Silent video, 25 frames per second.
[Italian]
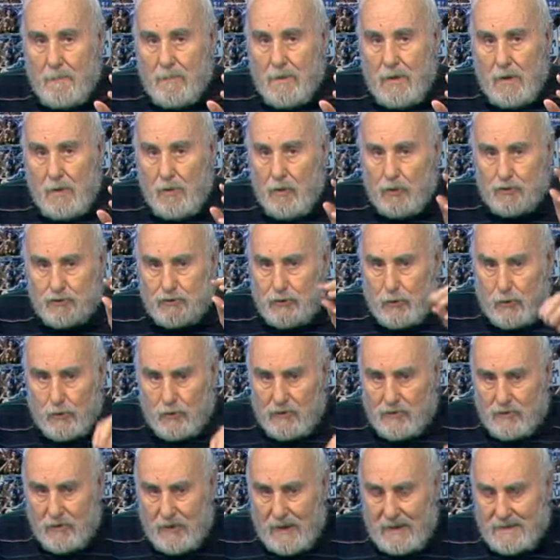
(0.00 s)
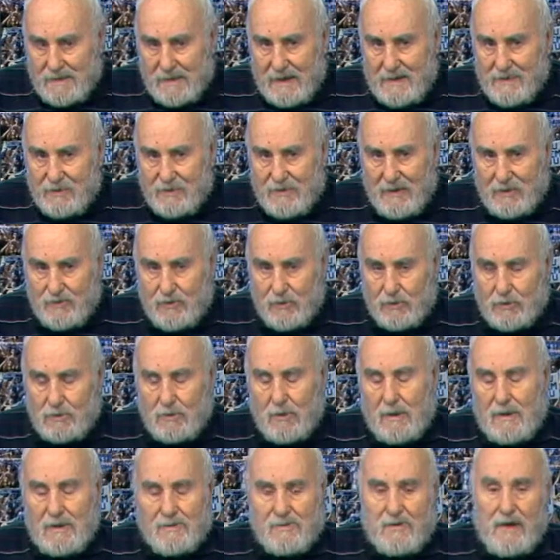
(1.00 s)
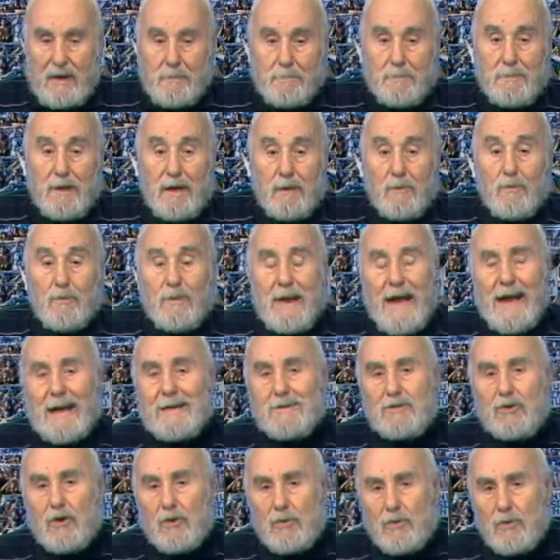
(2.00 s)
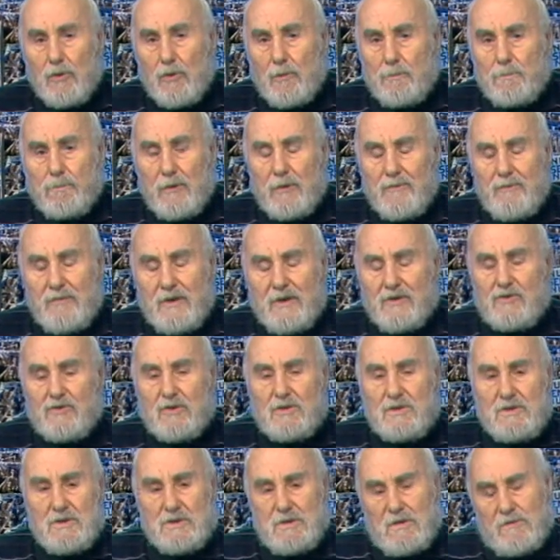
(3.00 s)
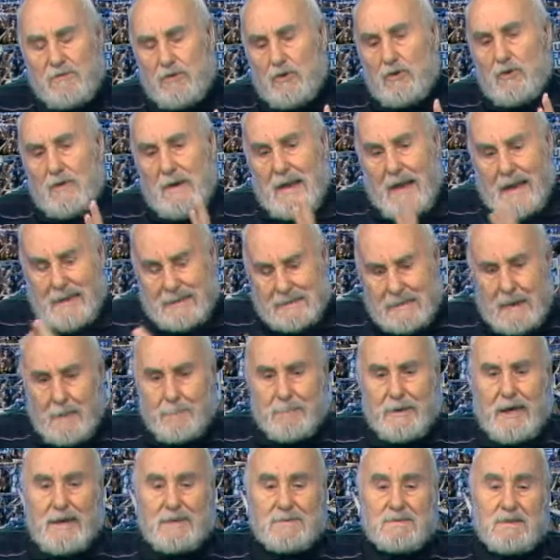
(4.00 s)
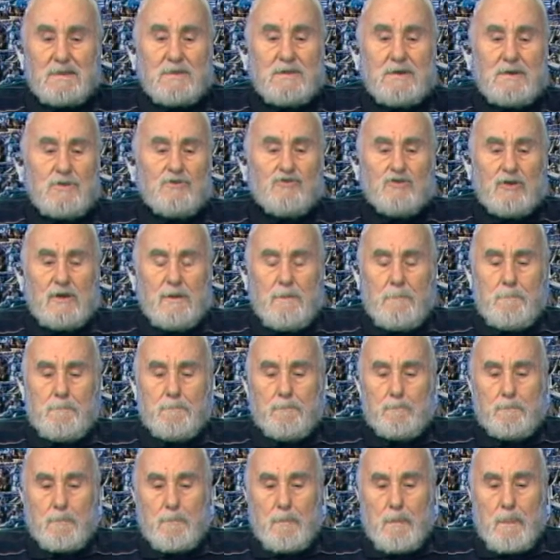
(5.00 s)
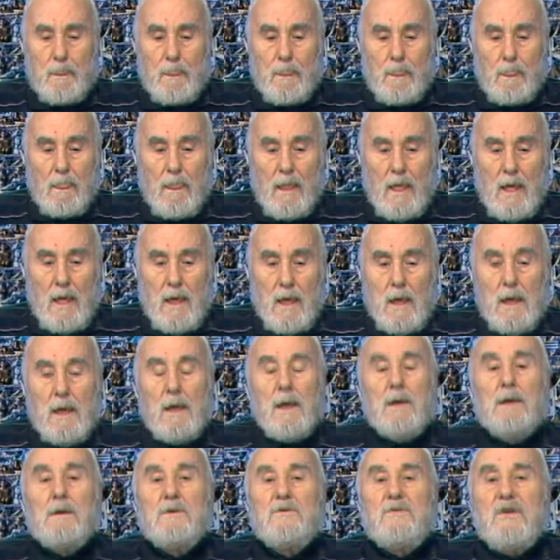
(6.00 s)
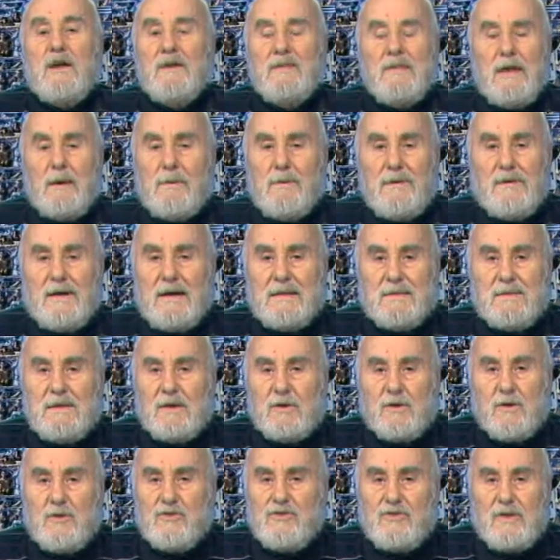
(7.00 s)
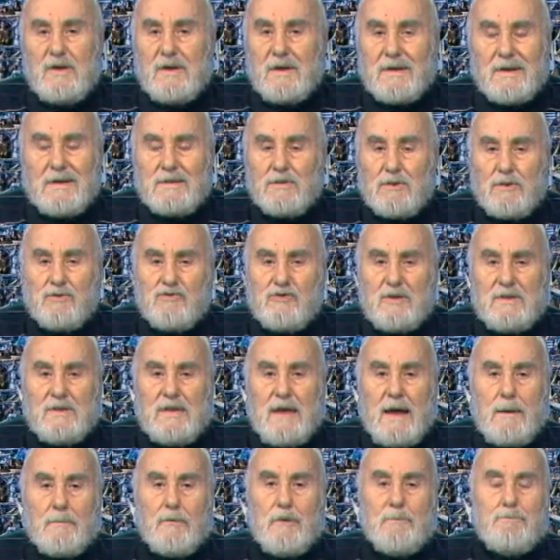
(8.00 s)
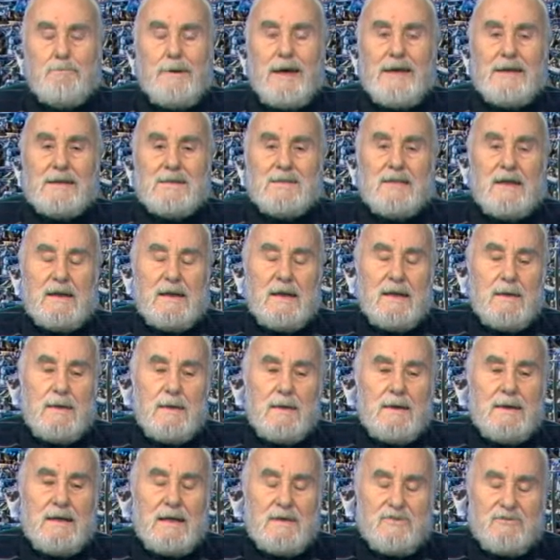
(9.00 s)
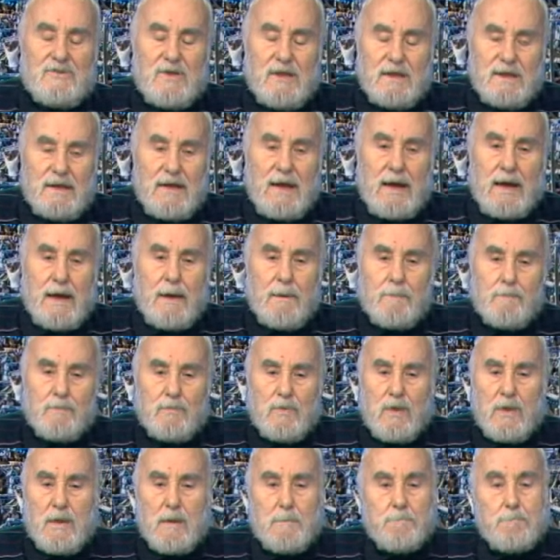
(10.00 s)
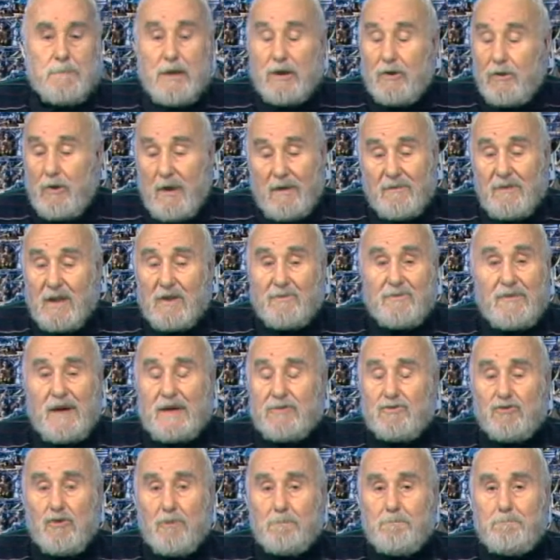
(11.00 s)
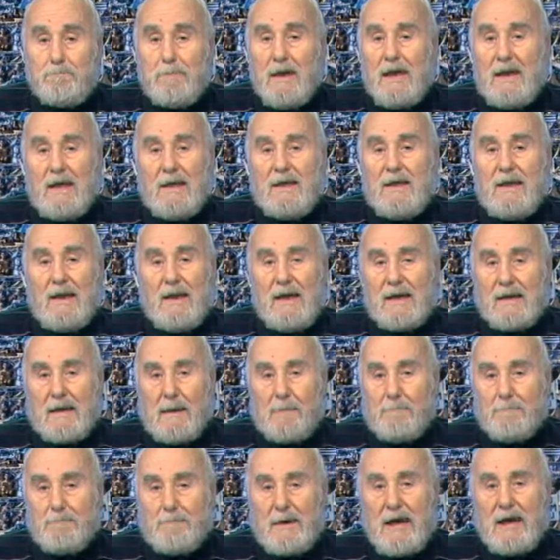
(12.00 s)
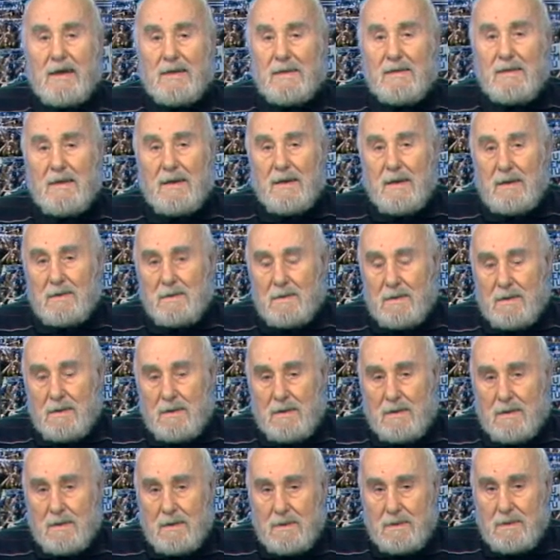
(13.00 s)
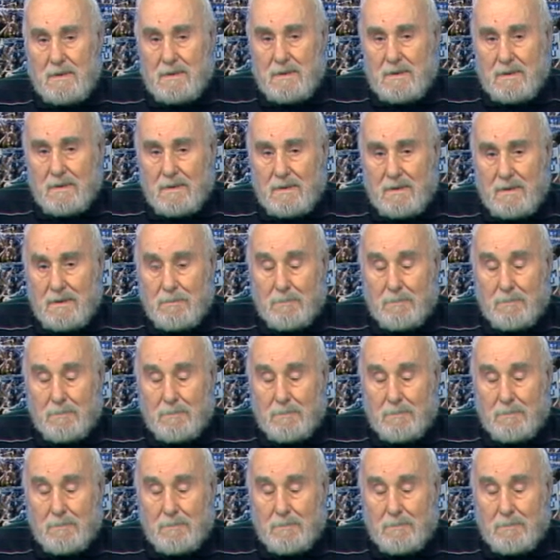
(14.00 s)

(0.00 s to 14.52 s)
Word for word: lo struzzo la testa sotto la sabbia. Un altro gruppo invece di tifosi, l'altra parte dice se andiamo avanti così retrocediamo e perdere la Serie A per non aver fatto bene la campagna, eh, il